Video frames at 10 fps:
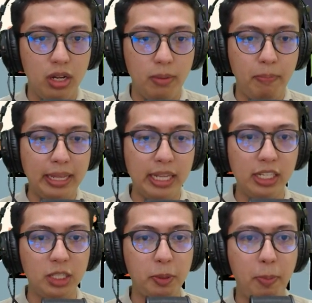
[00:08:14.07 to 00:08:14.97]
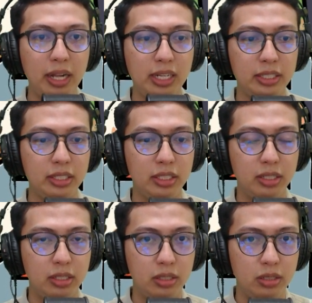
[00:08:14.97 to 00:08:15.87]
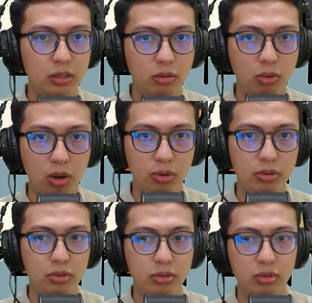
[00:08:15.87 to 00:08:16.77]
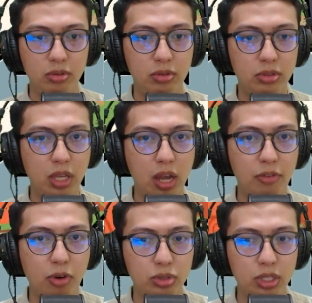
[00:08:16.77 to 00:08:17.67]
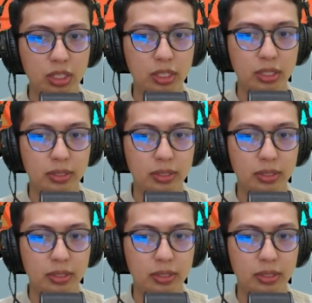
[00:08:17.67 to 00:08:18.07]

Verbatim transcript: Panahnya cepet banget, guys. Wow. Saya nggak fokus tadi.